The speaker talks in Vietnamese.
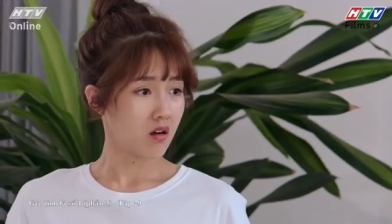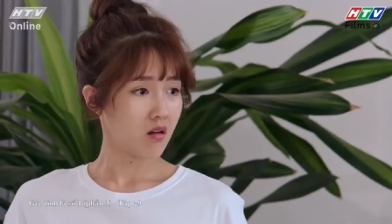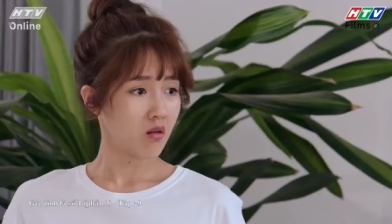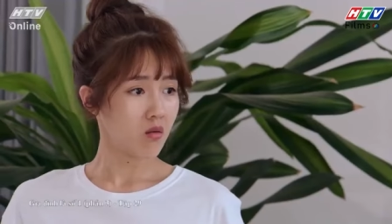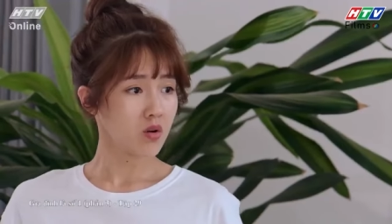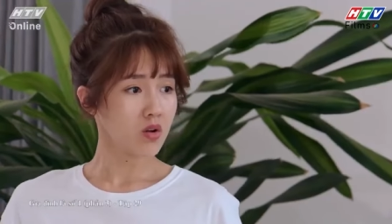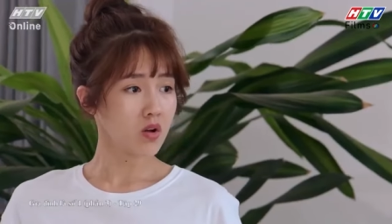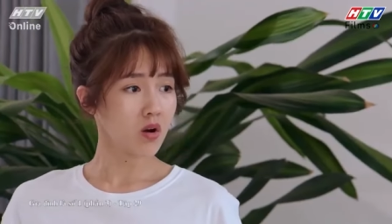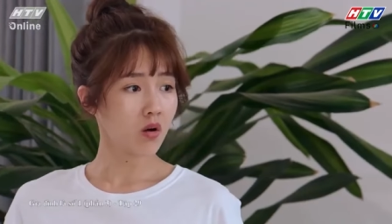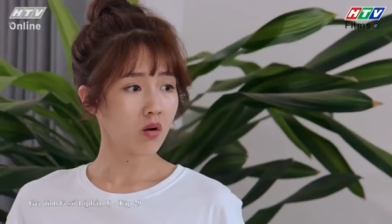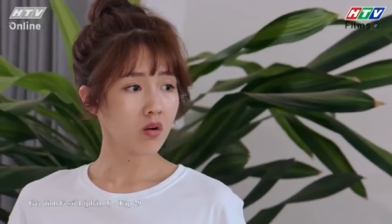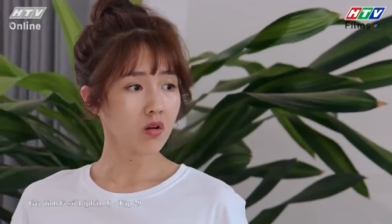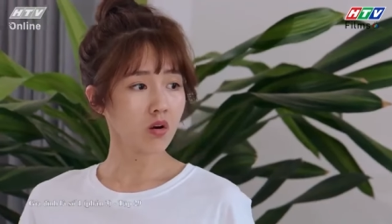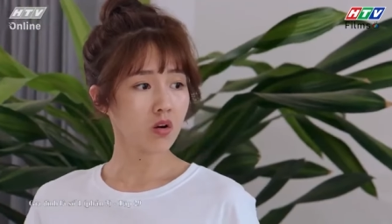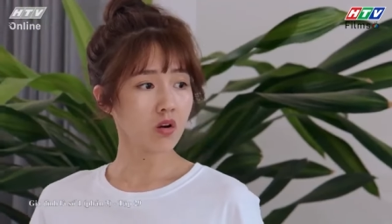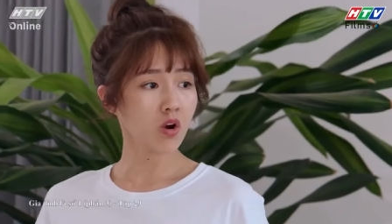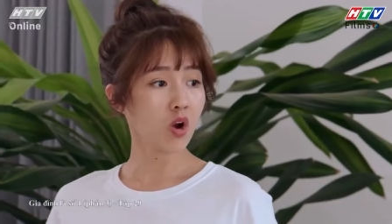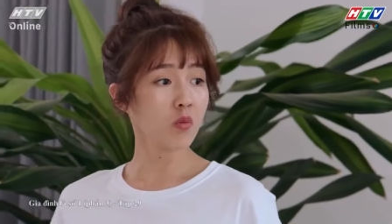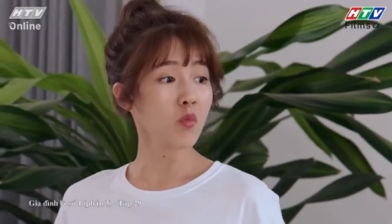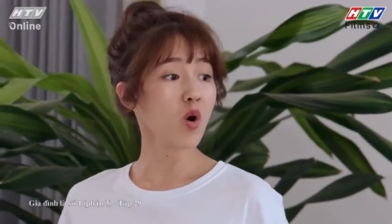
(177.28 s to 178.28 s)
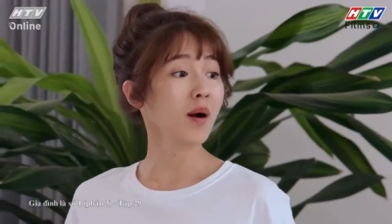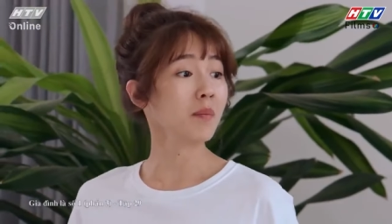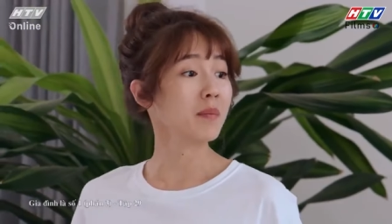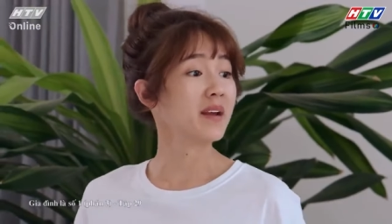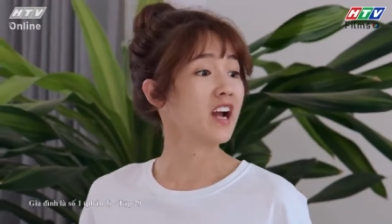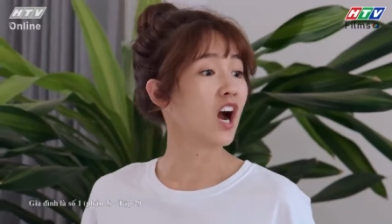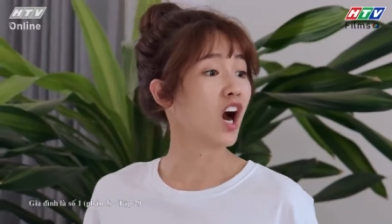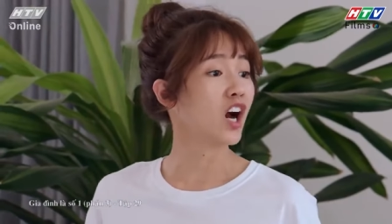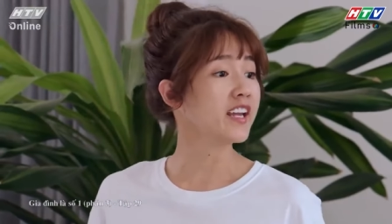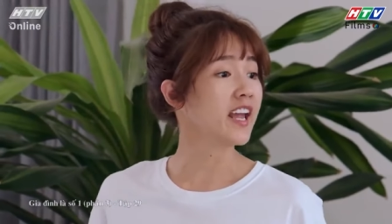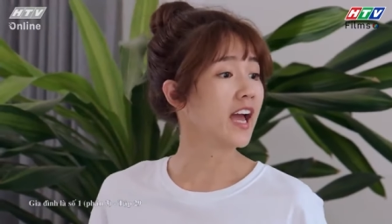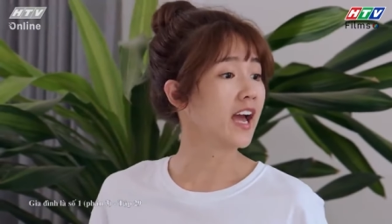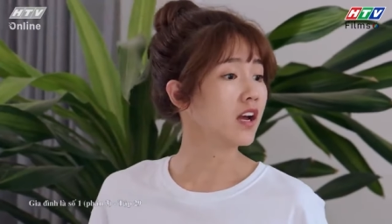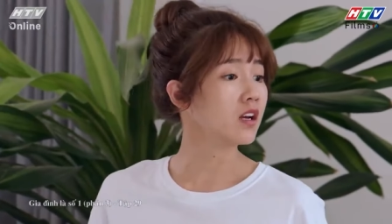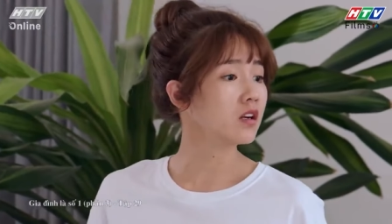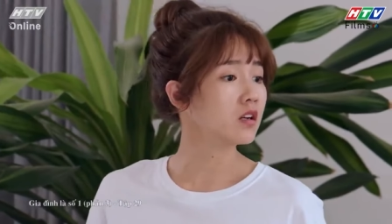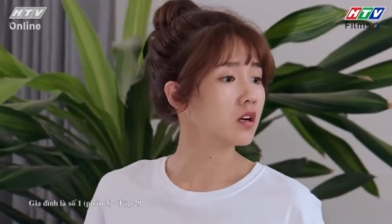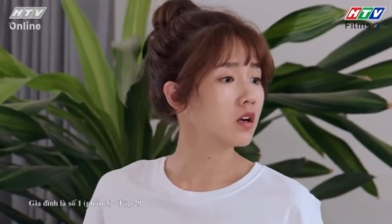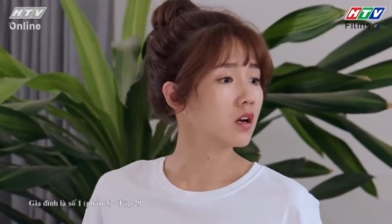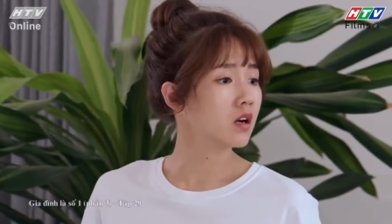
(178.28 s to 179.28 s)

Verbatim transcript: hối hối hối hối muốn ăn mì gói nha